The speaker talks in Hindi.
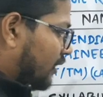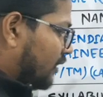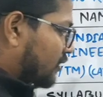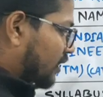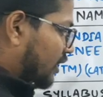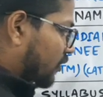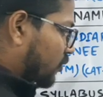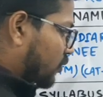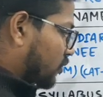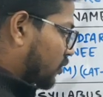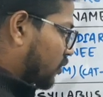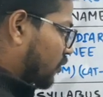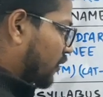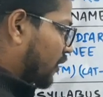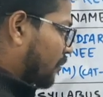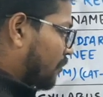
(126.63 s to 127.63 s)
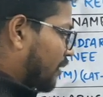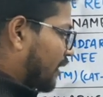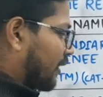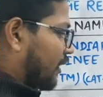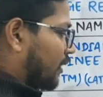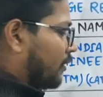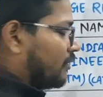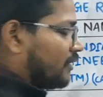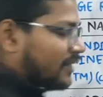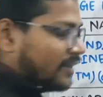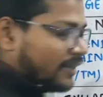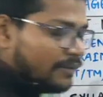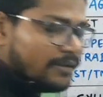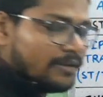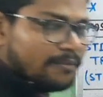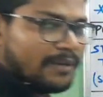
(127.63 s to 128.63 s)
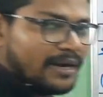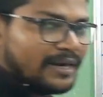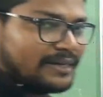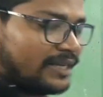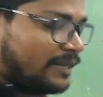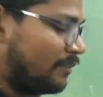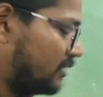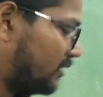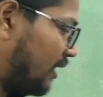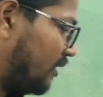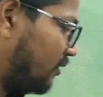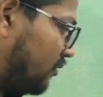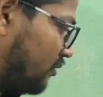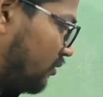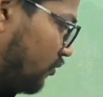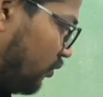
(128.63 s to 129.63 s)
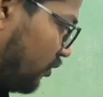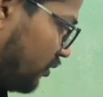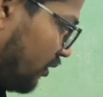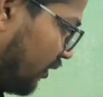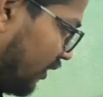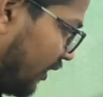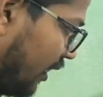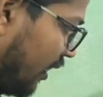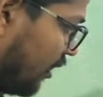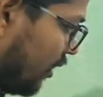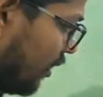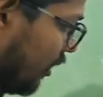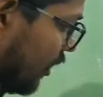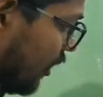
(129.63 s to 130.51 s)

के ये साठ क्वेश्चन हो गए पार्ट ए ठीक है पार्ट ए में साठ क्वेश्चन रहेगा